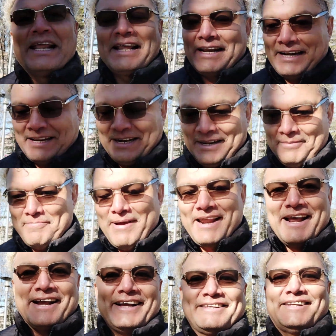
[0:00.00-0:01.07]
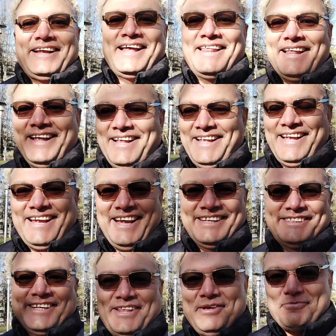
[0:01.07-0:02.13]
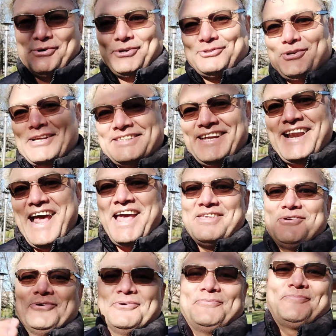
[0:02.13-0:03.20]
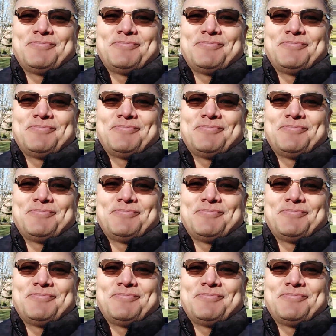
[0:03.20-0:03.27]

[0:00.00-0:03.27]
hermana casada que se divorció hace un año.